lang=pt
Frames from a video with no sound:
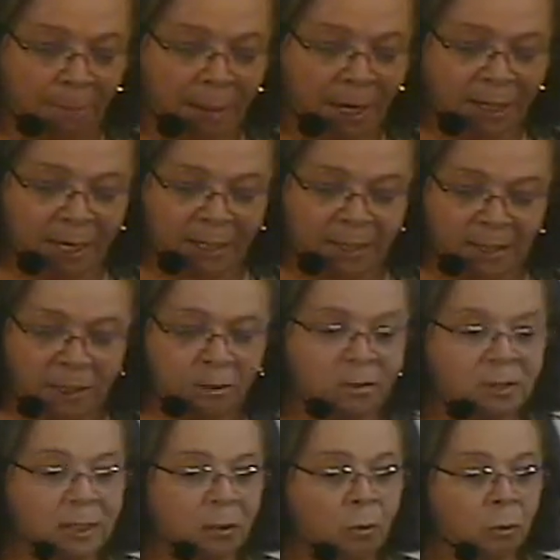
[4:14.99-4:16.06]
parece
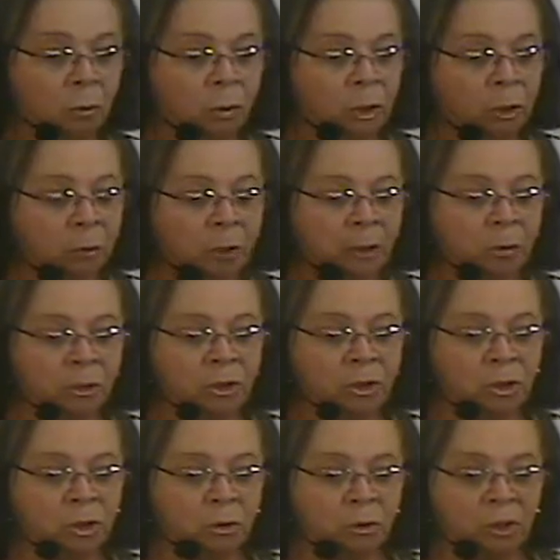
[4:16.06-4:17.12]
não ser o único em
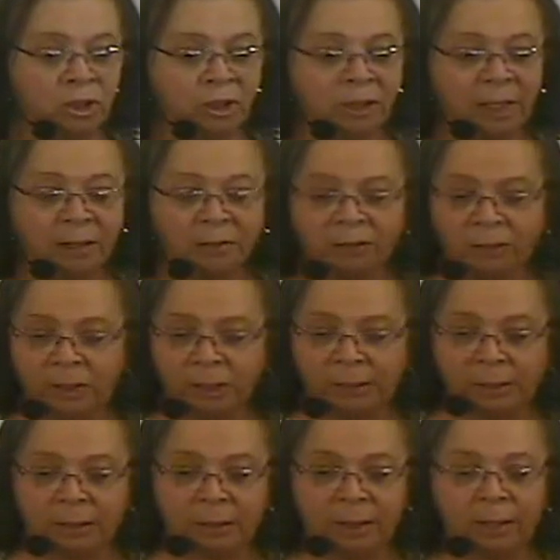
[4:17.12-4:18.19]
condições de ter
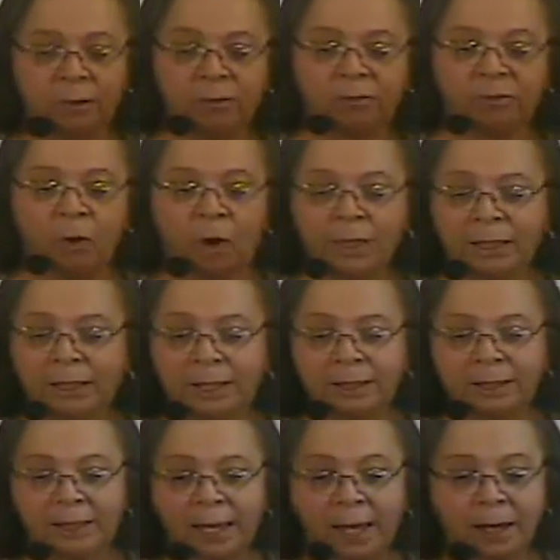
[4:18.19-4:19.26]
vida fora
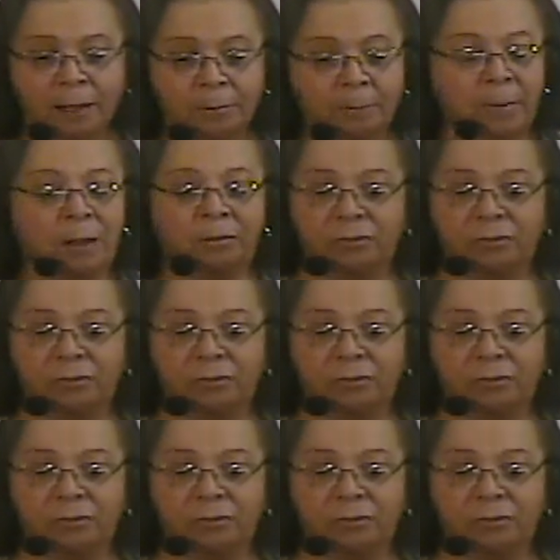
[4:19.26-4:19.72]
da Terra,